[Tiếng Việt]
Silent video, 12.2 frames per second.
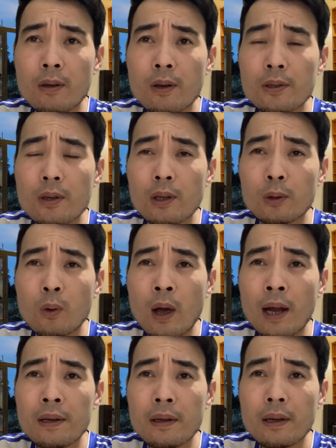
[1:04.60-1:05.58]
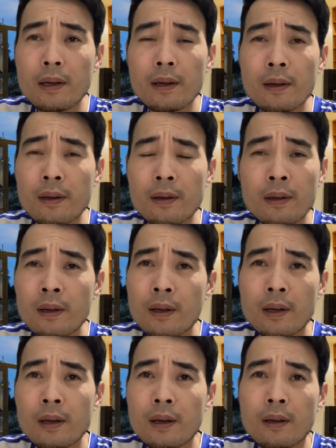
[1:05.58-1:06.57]
gọi cho là toàn những à,
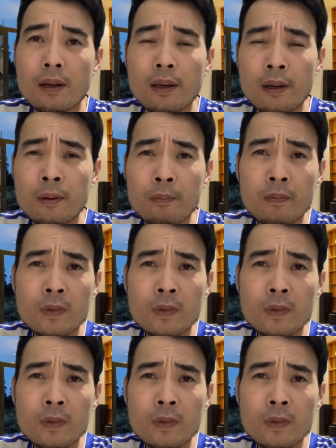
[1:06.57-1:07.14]
à,